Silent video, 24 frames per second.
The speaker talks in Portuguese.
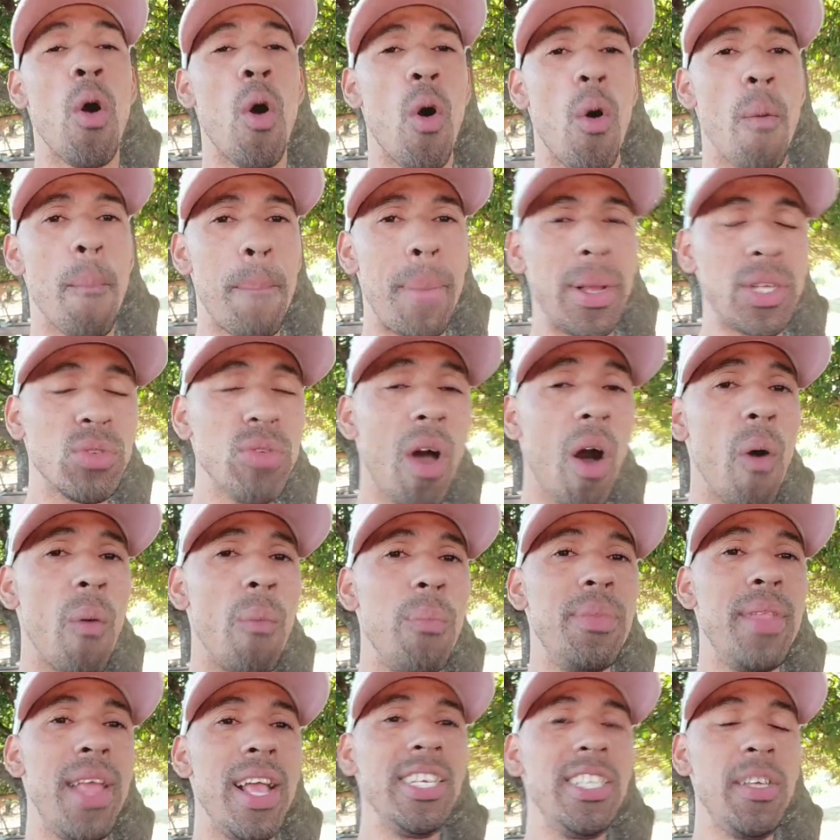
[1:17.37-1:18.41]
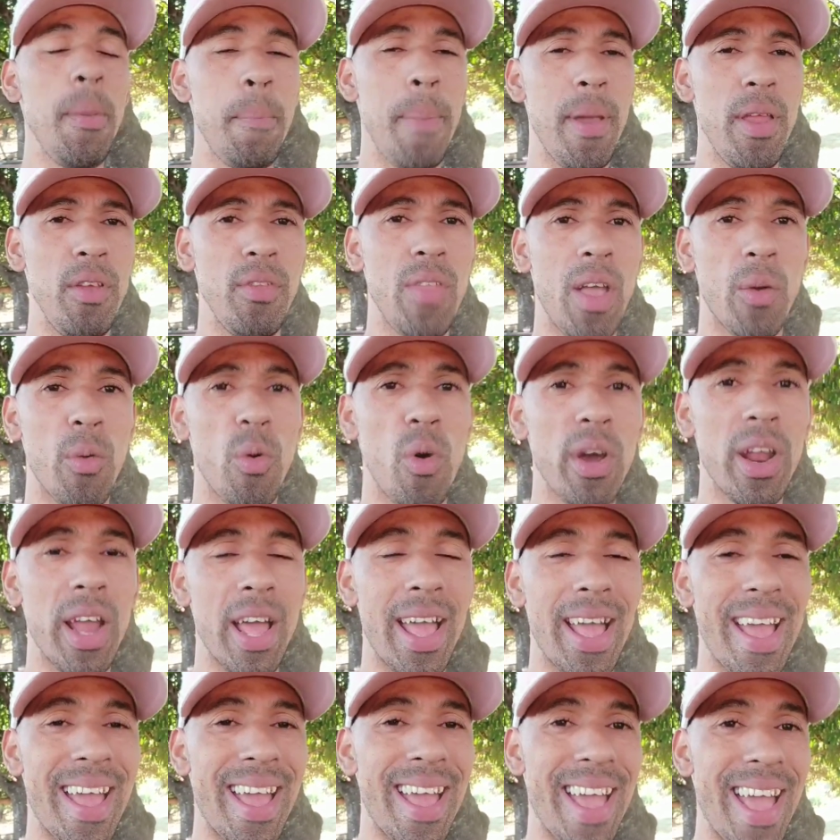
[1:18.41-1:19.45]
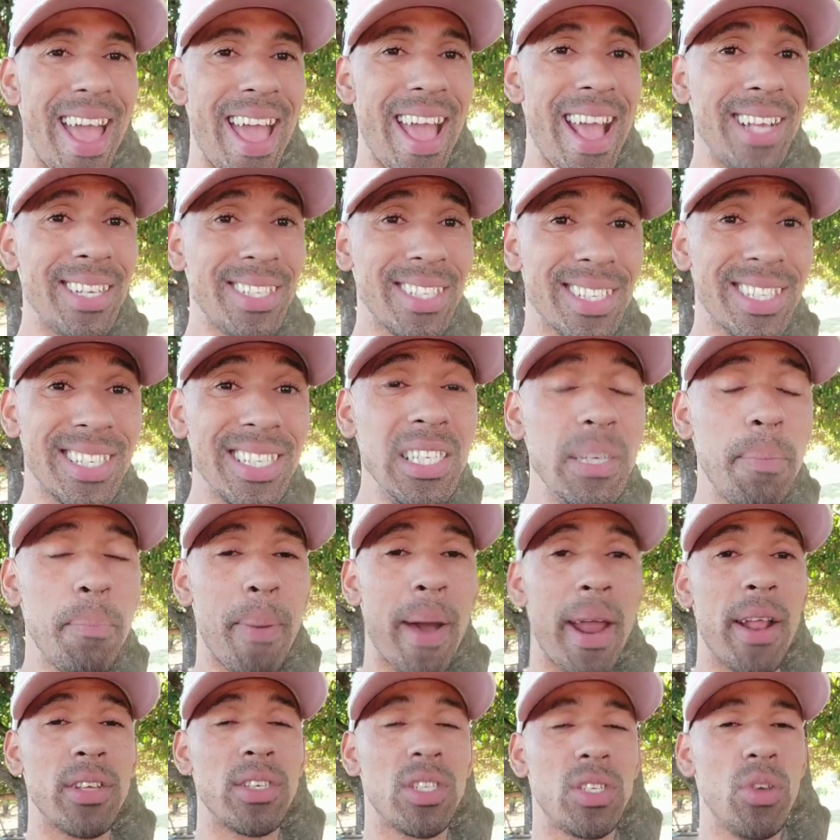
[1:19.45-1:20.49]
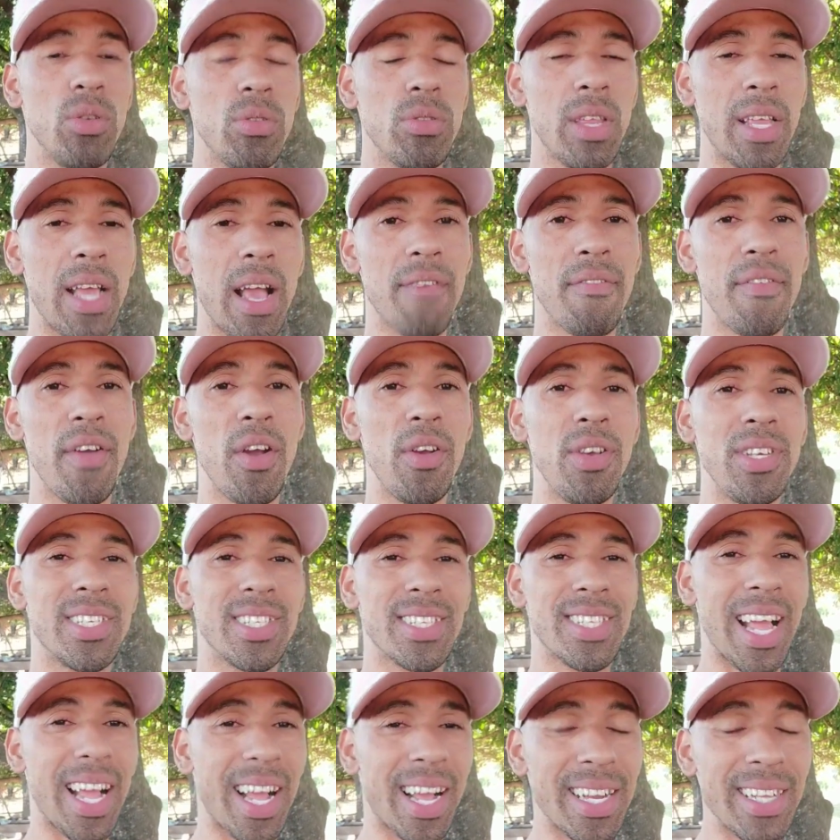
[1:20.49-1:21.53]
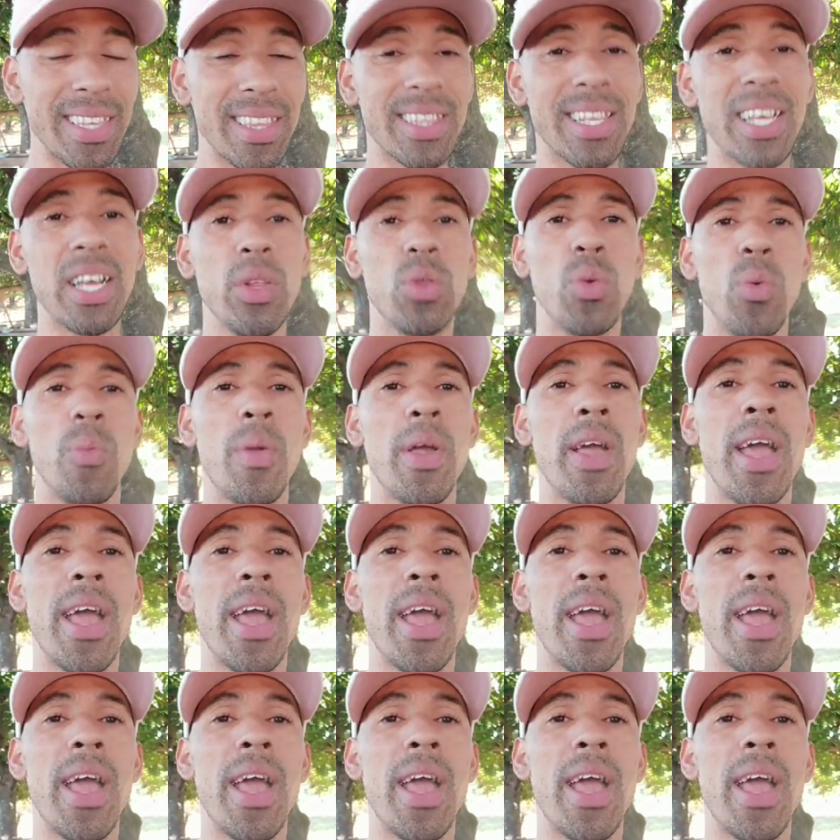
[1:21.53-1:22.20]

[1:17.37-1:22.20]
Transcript: Pessoal, nesse período agora é sim para seu tricaferro estar cantando.